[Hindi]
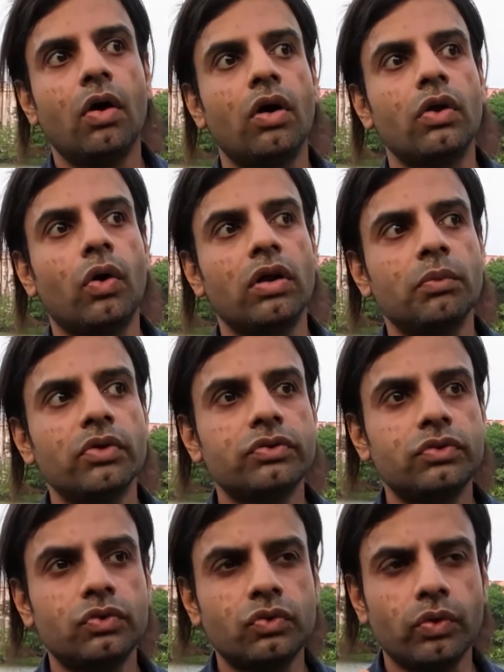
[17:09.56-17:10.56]
और
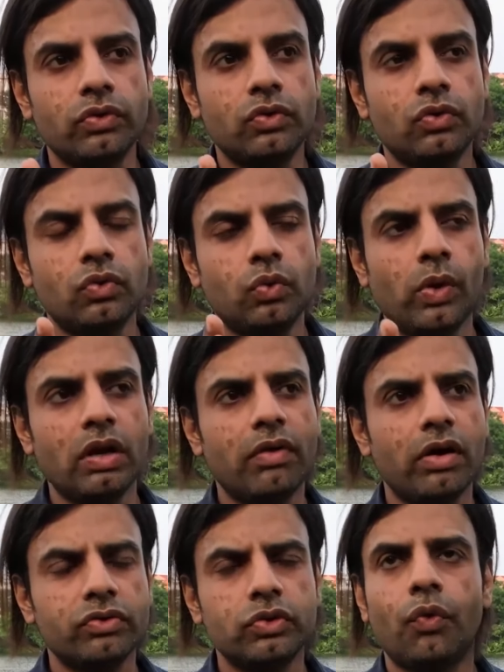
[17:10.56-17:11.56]
ऑलमोस्ट टू ट्वेल्व
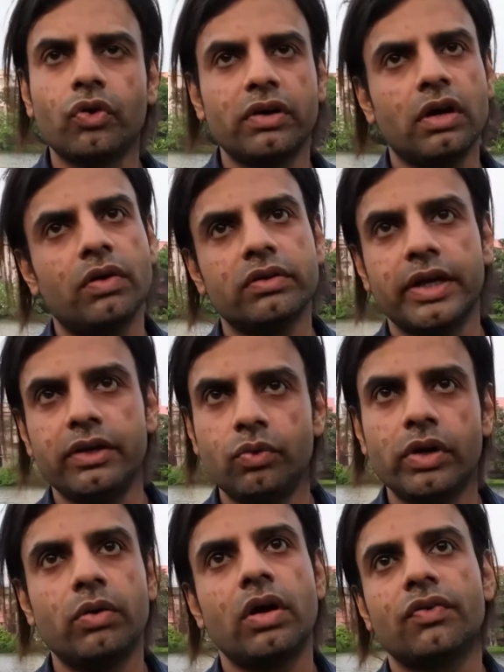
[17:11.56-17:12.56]
आवर्स टू फोर्टीन आवर्स आई डू
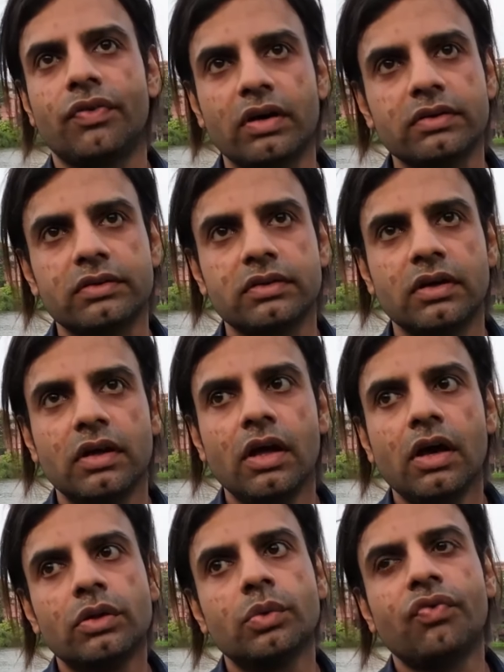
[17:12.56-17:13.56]
रेगुलर
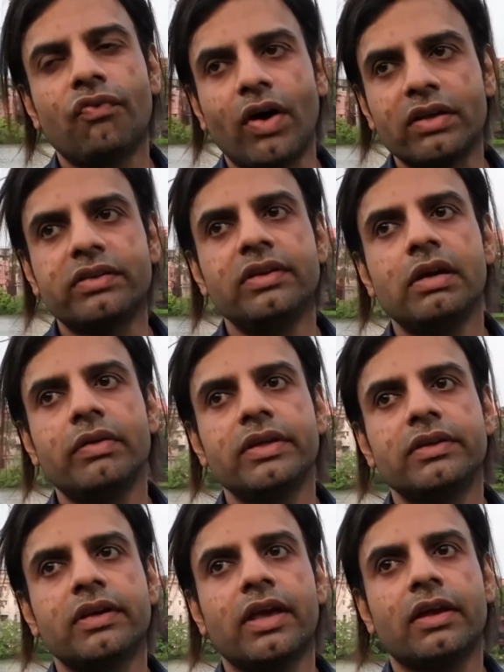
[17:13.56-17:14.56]
फास्ट तो फास्टिंग की
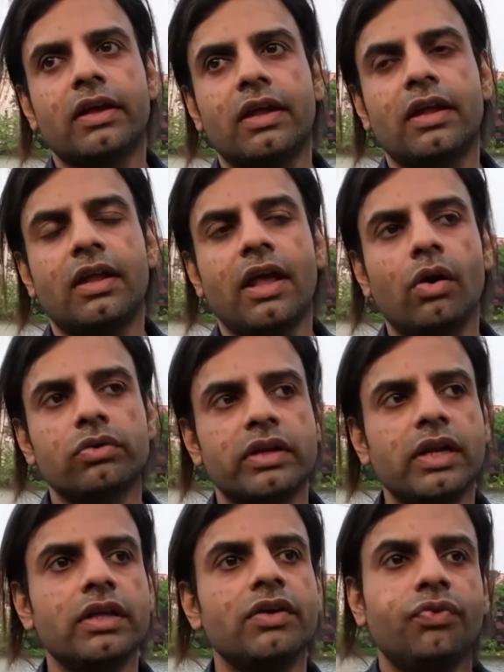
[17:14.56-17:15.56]
वजह से क्या होता
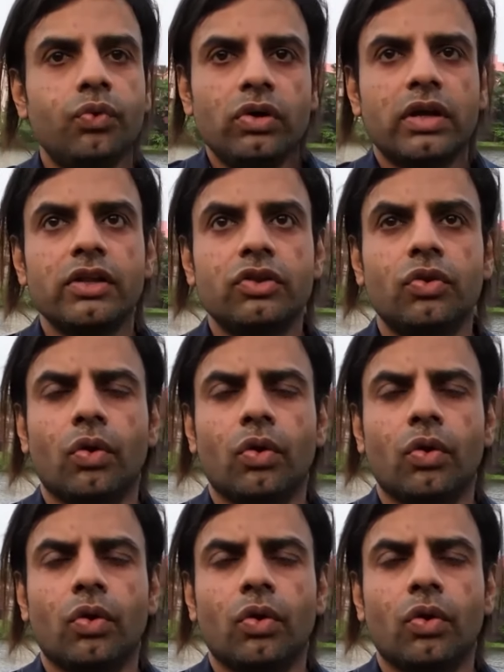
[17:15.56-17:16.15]
है ना ये फूड का